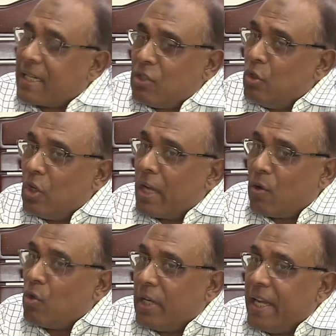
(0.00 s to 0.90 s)
একটা সুযোগ
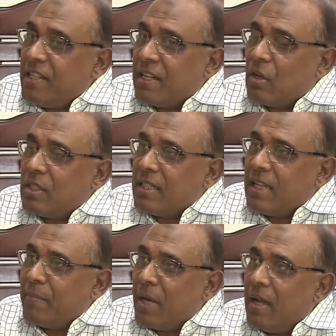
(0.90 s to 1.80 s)
এখনও নেই সেটা হচ্ছে
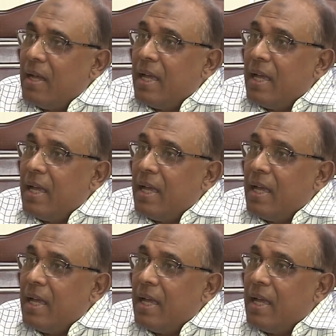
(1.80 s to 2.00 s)
যে আমরা